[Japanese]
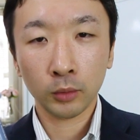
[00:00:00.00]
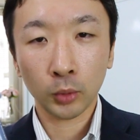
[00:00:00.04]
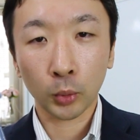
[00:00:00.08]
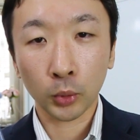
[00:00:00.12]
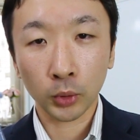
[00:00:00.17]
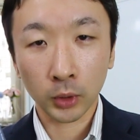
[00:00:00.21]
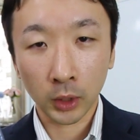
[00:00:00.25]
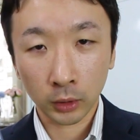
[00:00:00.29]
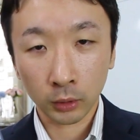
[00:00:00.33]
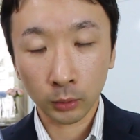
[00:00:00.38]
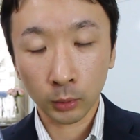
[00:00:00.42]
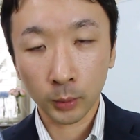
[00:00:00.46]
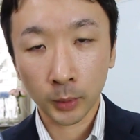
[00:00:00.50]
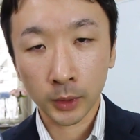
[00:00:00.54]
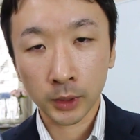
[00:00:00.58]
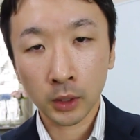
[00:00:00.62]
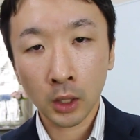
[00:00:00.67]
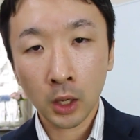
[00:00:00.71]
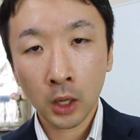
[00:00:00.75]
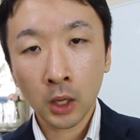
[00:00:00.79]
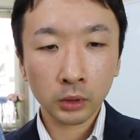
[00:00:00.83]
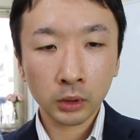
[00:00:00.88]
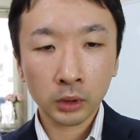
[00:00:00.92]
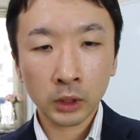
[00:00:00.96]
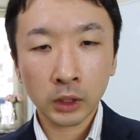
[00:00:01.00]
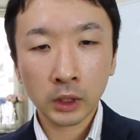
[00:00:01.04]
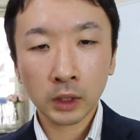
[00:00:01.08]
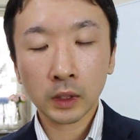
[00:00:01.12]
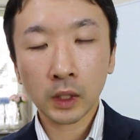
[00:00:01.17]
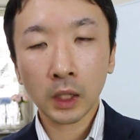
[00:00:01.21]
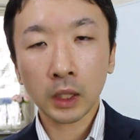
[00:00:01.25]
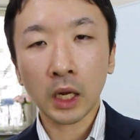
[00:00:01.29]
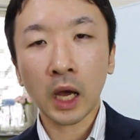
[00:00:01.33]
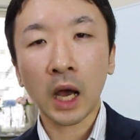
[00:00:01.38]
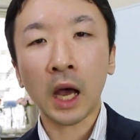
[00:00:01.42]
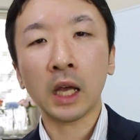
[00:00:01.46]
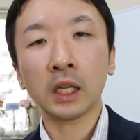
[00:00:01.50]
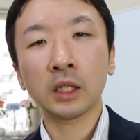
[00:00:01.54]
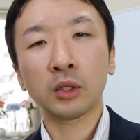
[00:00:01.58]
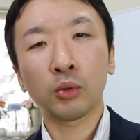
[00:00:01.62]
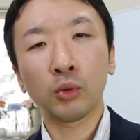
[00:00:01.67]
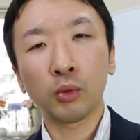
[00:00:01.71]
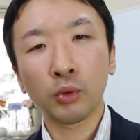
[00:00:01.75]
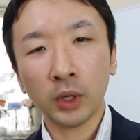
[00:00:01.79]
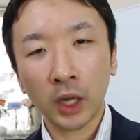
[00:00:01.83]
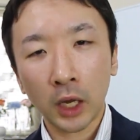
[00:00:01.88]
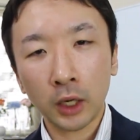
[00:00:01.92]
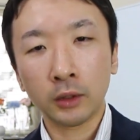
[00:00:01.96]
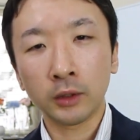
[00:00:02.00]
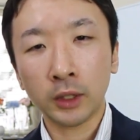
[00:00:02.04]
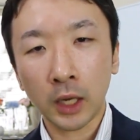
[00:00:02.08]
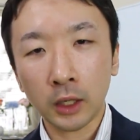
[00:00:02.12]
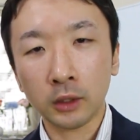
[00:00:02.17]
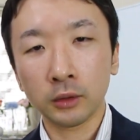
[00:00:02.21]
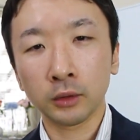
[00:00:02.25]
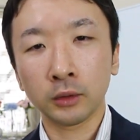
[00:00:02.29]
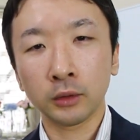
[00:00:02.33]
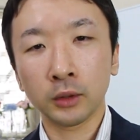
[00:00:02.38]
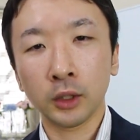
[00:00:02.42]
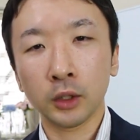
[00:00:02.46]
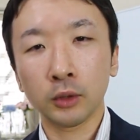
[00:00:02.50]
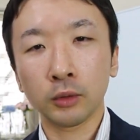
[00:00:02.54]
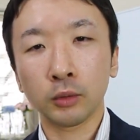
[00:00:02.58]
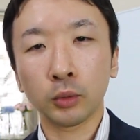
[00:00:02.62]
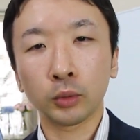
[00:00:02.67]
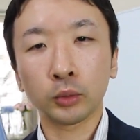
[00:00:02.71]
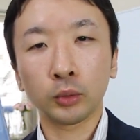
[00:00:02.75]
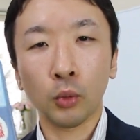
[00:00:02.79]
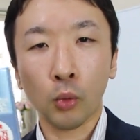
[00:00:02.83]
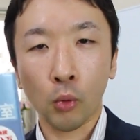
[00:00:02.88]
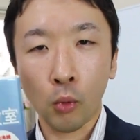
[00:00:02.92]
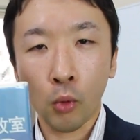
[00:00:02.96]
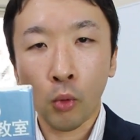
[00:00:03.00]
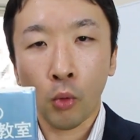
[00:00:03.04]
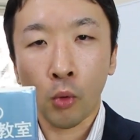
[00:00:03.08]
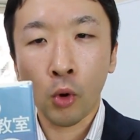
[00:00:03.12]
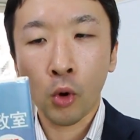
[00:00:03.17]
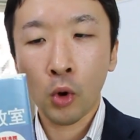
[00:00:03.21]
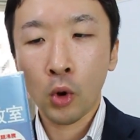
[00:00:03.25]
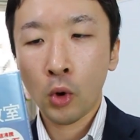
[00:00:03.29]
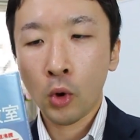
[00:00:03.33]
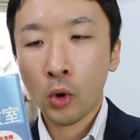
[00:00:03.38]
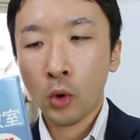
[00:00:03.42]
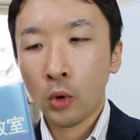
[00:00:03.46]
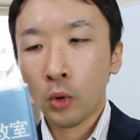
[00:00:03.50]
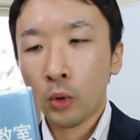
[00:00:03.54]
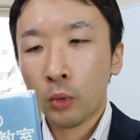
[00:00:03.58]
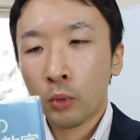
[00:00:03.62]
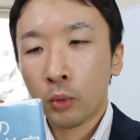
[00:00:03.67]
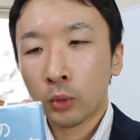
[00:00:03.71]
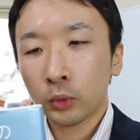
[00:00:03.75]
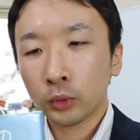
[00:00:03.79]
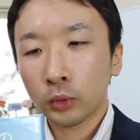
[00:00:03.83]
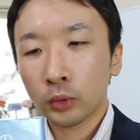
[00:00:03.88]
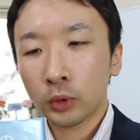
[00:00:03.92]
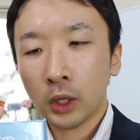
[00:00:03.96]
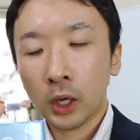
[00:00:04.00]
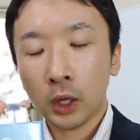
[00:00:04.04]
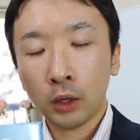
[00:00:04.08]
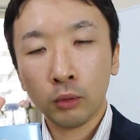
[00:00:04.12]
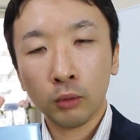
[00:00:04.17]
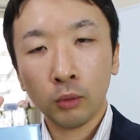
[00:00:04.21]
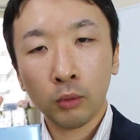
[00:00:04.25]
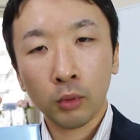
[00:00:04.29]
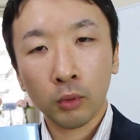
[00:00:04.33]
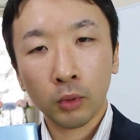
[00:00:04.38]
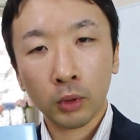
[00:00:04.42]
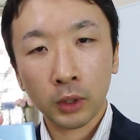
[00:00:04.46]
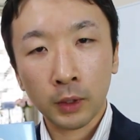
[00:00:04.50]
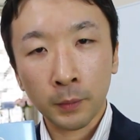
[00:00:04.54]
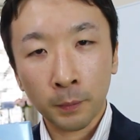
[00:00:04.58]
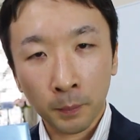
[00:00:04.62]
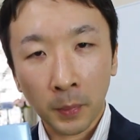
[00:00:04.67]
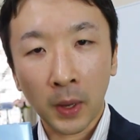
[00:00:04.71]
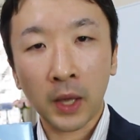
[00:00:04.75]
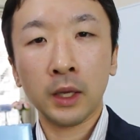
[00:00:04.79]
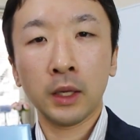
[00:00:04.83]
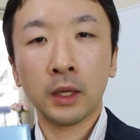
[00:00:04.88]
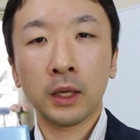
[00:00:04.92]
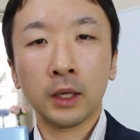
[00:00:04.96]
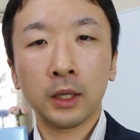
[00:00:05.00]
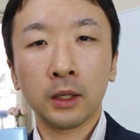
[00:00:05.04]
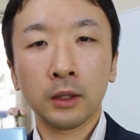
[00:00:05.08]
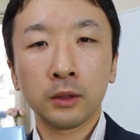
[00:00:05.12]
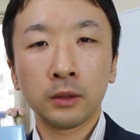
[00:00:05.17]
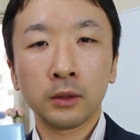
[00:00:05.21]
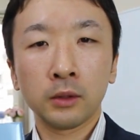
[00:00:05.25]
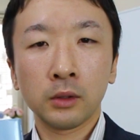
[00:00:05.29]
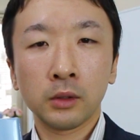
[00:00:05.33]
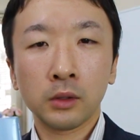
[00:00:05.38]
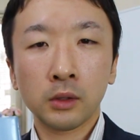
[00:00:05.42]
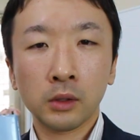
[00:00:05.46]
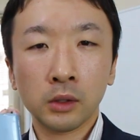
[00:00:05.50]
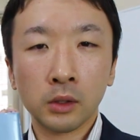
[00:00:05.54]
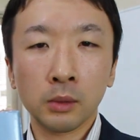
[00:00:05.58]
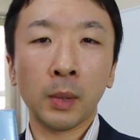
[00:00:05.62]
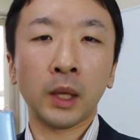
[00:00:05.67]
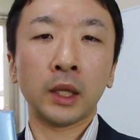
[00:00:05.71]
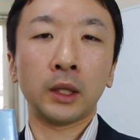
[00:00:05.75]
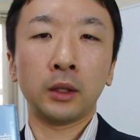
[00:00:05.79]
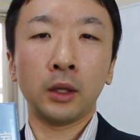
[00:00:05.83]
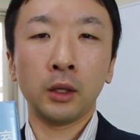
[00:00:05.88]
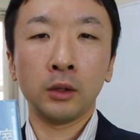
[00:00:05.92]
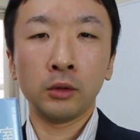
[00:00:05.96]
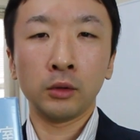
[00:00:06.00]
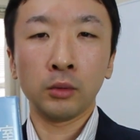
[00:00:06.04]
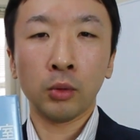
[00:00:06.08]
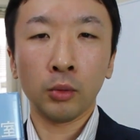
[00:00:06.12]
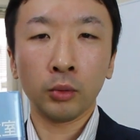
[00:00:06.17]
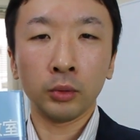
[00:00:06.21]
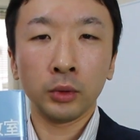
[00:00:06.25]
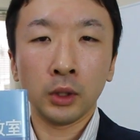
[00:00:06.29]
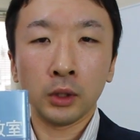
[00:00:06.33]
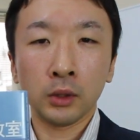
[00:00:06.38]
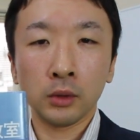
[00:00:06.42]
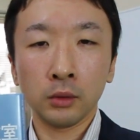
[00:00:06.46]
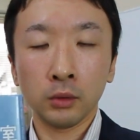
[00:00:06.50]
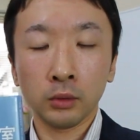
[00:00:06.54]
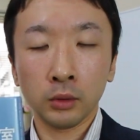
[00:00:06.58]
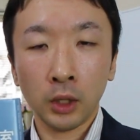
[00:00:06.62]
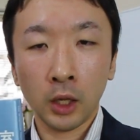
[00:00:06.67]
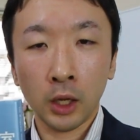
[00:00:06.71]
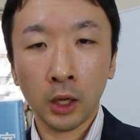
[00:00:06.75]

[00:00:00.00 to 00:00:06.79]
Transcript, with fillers: ところだと思います実際にああそうなるなるっていうことを本当にあのいっぱい詰まってる本ですの